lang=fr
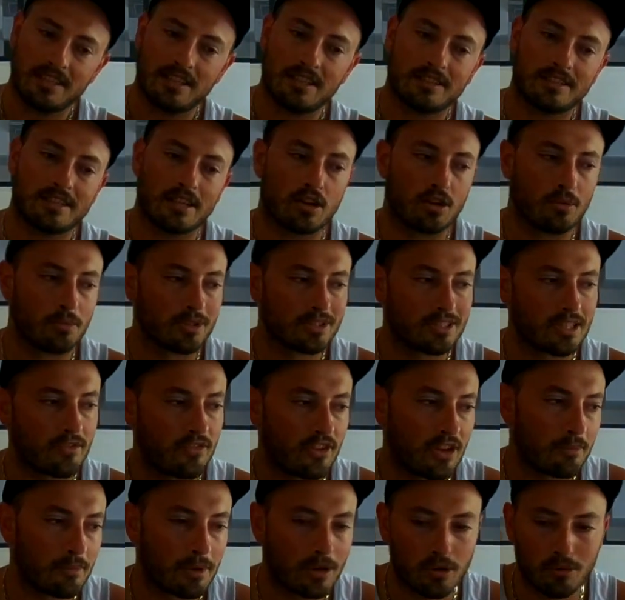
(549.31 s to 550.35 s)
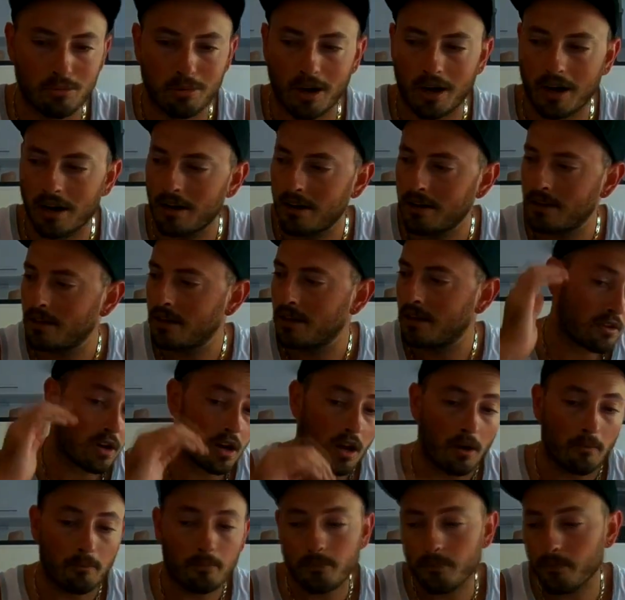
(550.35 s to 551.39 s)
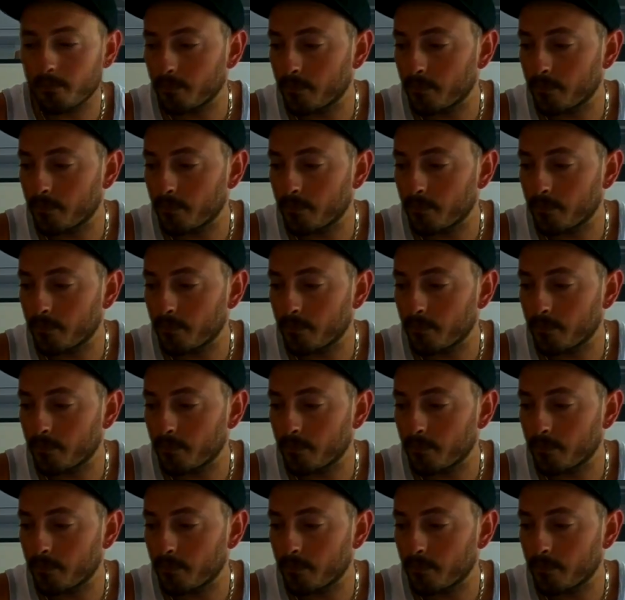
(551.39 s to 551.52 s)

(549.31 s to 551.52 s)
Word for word: ça commence à faire mal au bras. Voilà.